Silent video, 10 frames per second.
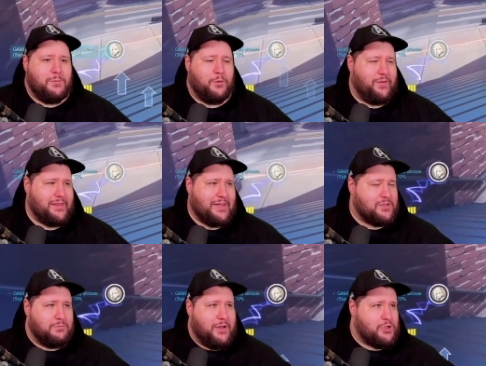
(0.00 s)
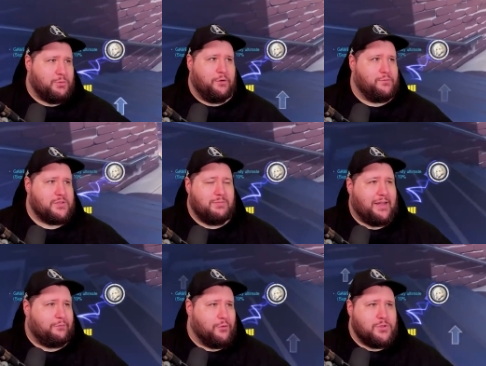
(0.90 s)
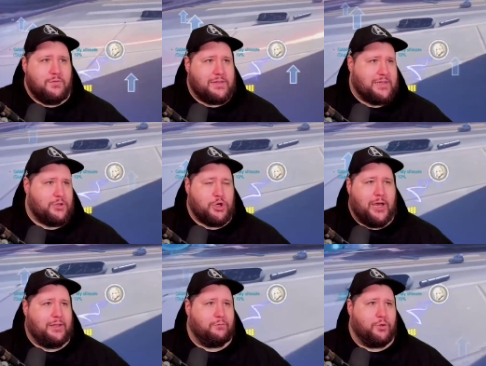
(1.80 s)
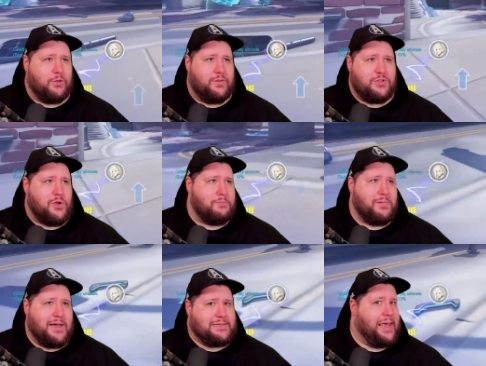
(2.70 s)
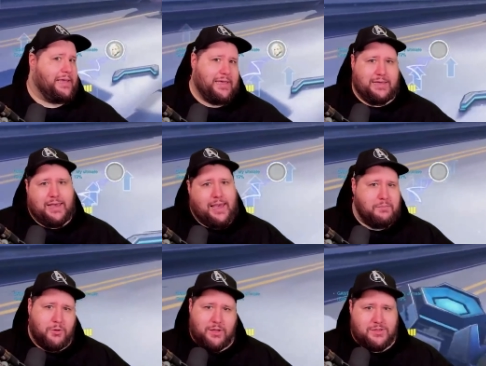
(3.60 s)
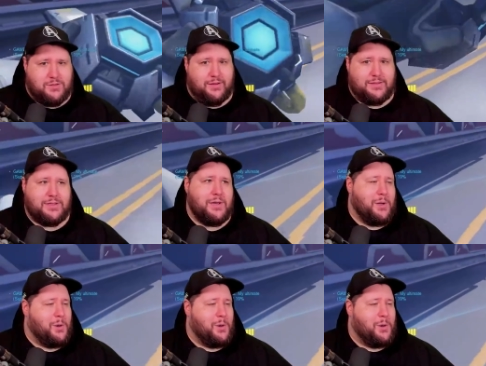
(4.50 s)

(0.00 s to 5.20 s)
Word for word: Und wenn dann zum Beispiel auf dem Smartphone sowas erscheinen würde wie Sombras Hacking Game oder sowas,